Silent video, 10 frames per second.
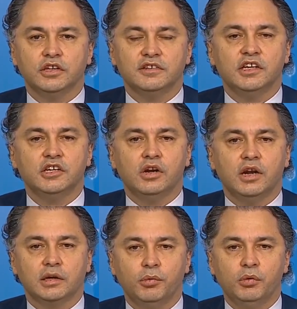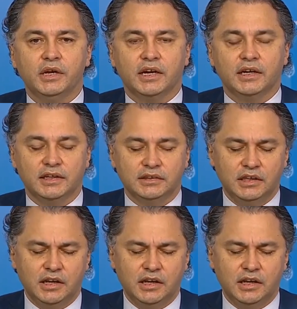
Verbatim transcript: que se han hecho en la República Argentina